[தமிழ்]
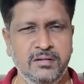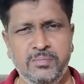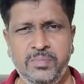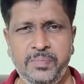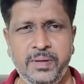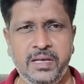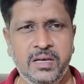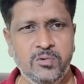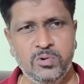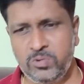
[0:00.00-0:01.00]
ரொம்ப பெரிய
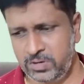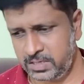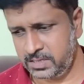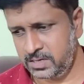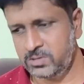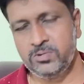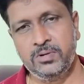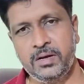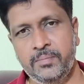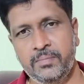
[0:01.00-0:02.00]
ஒரு குற்றச்சாட்டை
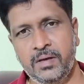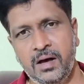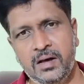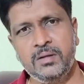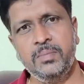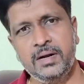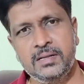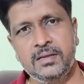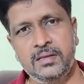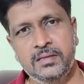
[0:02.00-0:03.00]
சொல்லிட்டாங்க ஆரம்ப
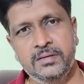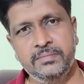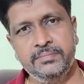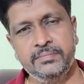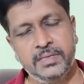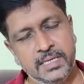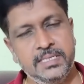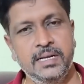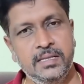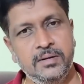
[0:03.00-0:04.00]
கட்டத்துலேருந்து
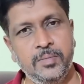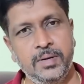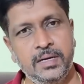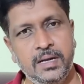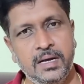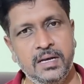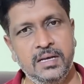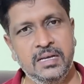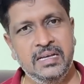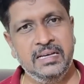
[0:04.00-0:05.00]
ரஷ்யா என்ன தெரியுமா பண்ணுகிறாங்க
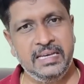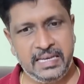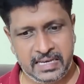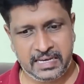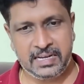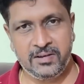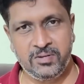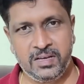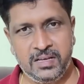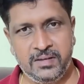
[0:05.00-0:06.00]
இங்கே
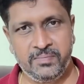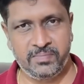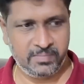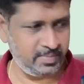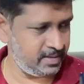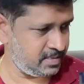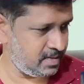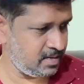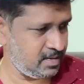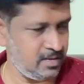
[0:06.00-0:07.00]
இருக்கிறவங்க
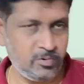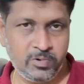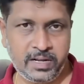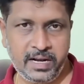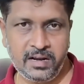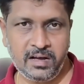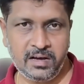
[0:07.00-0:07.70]
பெருசாக உக்ரைனை